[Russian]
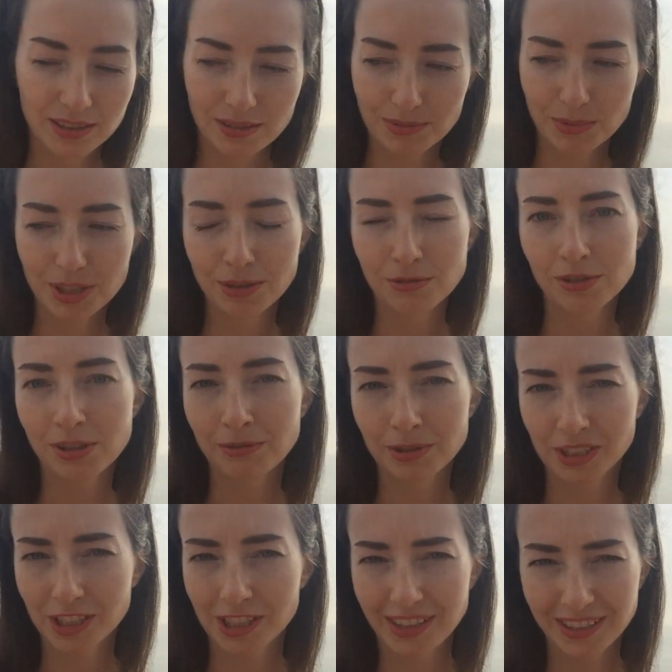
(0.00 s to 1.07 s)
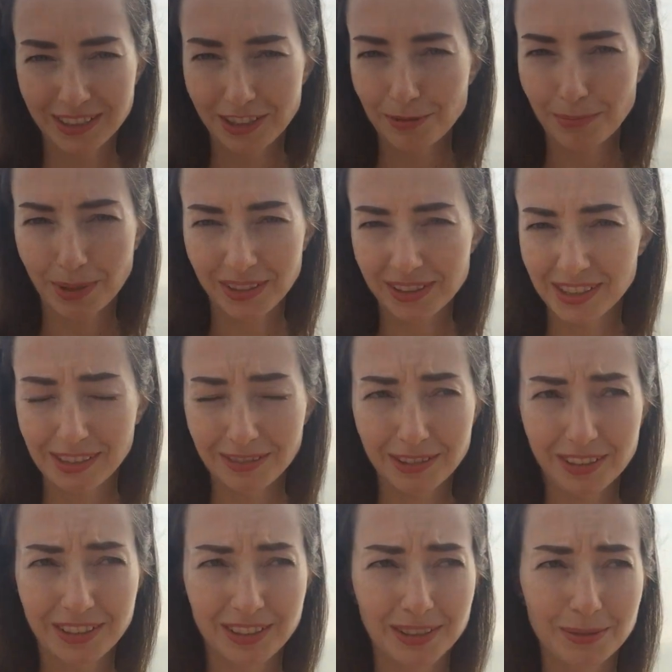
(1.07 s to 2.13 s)
мне он совершенно не
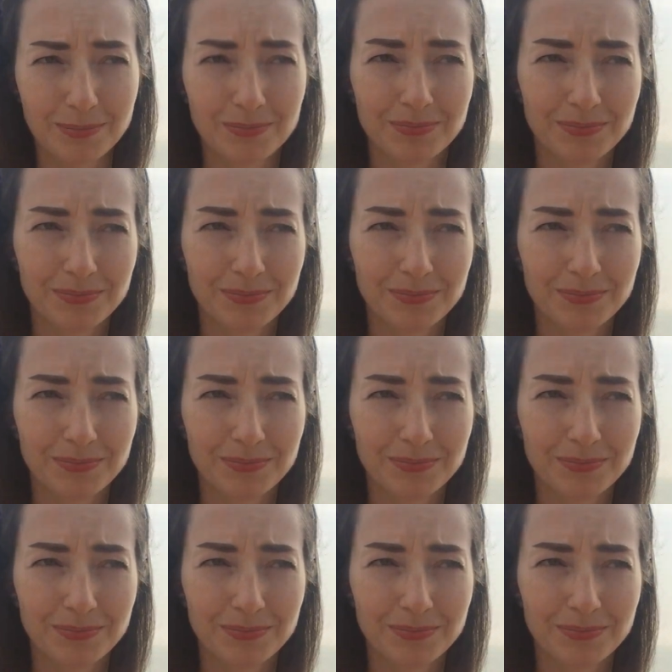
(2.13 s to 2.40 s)
понравился.